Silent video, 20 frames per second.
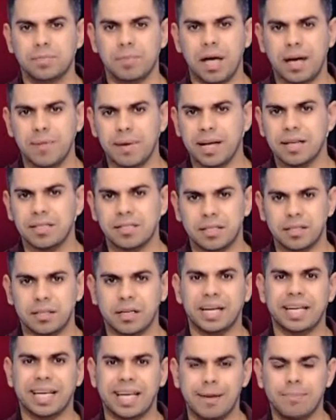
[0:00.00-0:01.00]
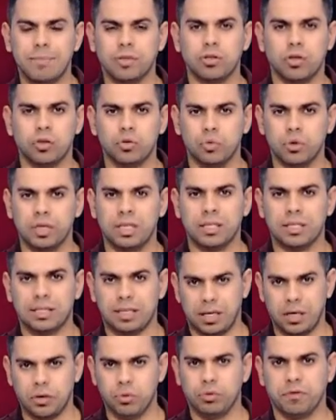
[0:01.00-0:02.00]
اسمها مجلس الاداره يجمد عضويه
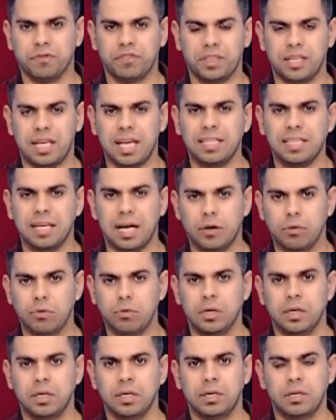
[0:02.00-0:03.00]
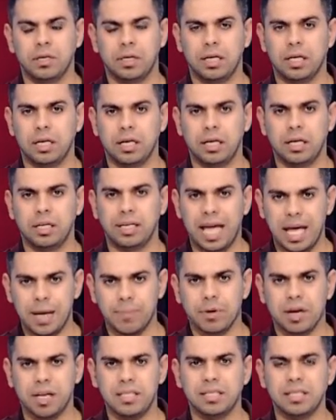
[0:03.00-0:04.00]
عضو في النادي او آه،
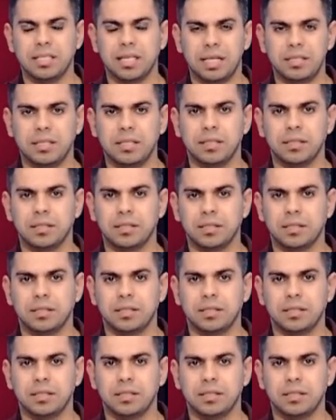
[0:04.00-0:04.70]
نائب رئيس النادي